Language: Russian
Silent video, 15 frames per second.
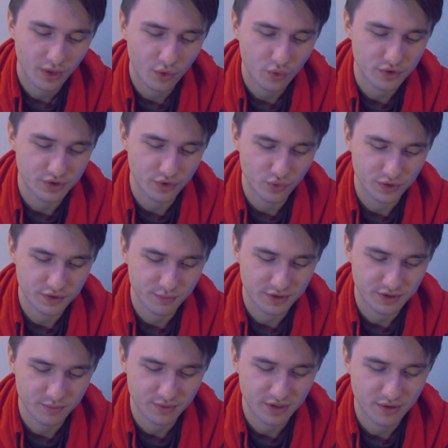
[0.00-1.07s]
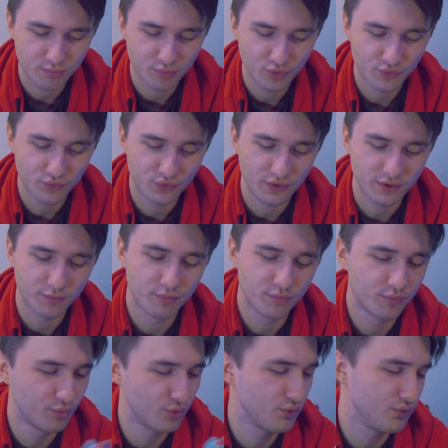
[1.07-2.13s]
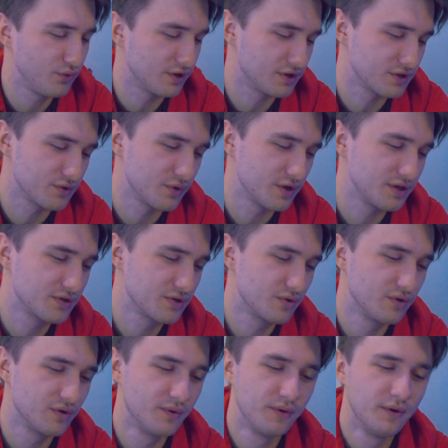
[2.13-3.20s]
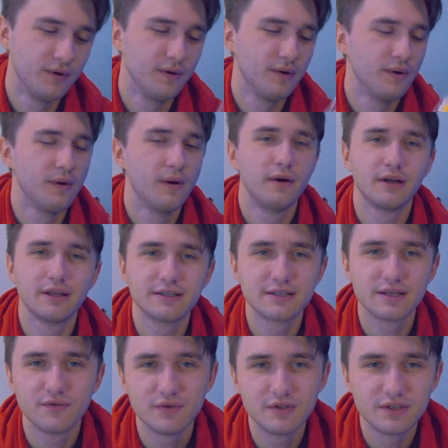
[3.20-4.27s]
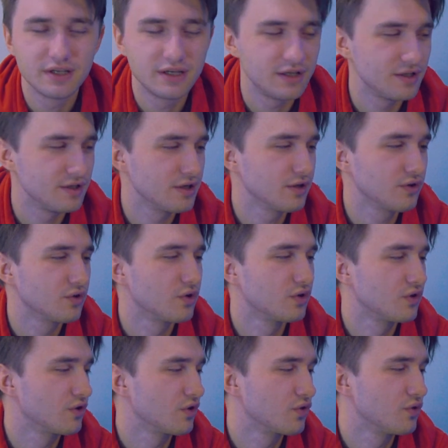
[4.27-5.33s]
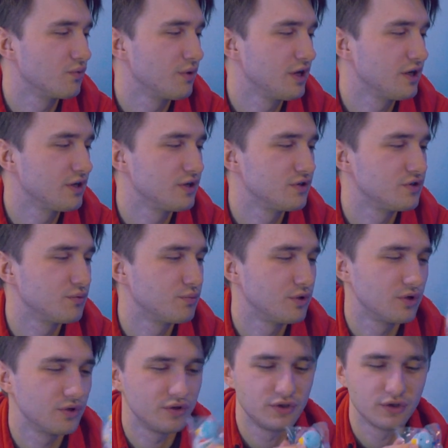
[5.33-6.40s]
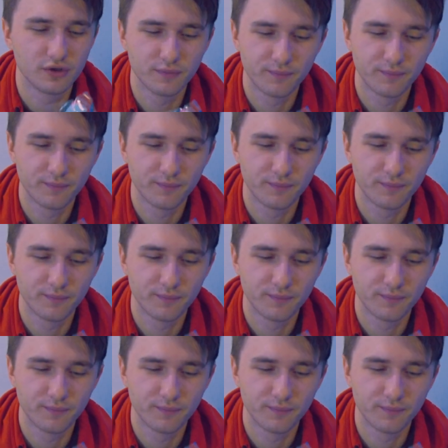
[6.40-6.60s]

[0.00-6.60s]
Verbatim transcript: Ой, господи, мне пуфи. Пуфи называется он. Я не знаю, видите ли нет, но это такой маленький тепленочек.